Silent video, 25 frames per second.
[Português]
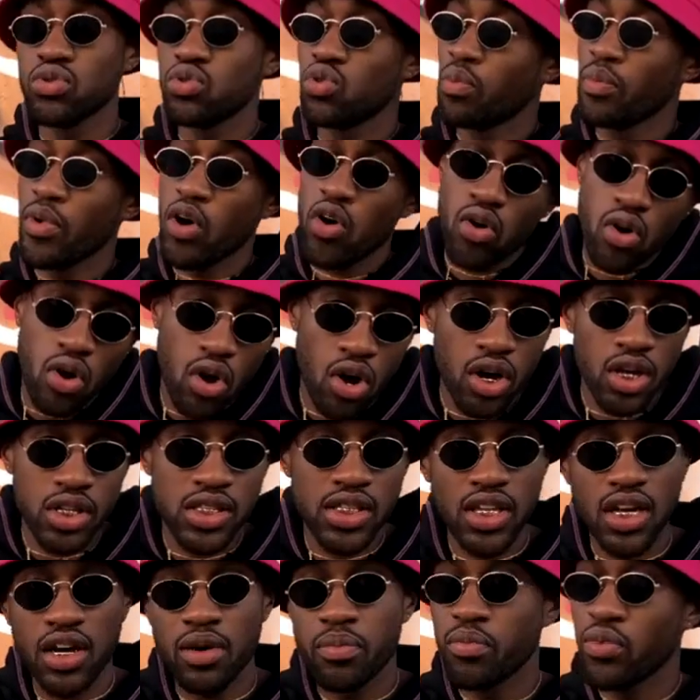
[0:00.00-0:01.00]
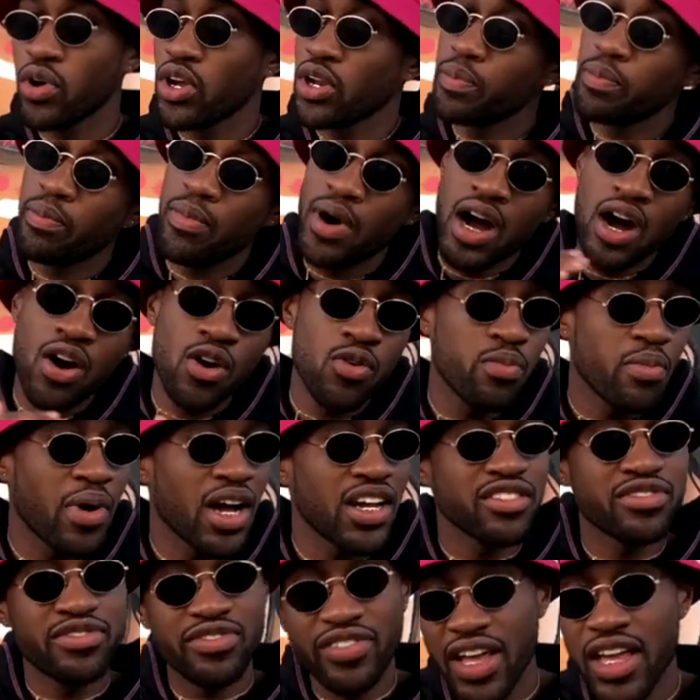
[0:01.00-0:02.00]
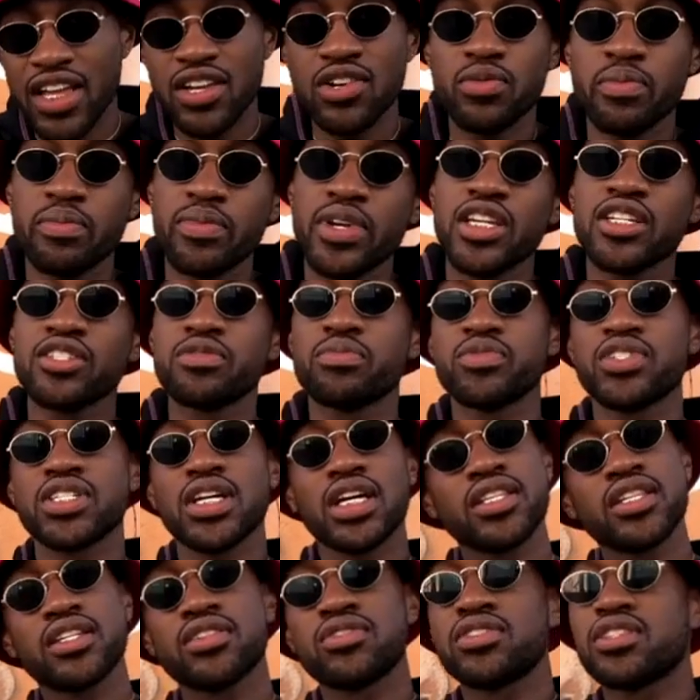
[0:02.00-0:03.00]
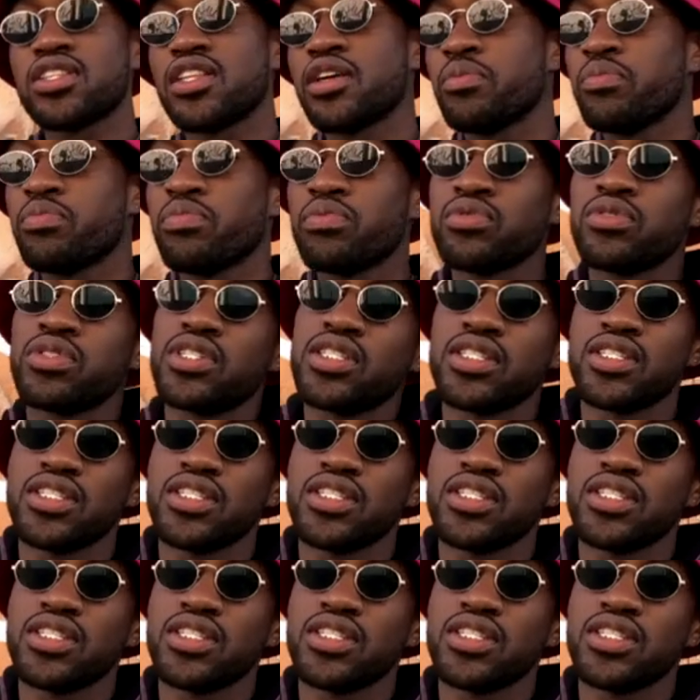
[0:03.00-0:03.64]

do meu cota, meu irmão mais velho mesmo, já desde tempos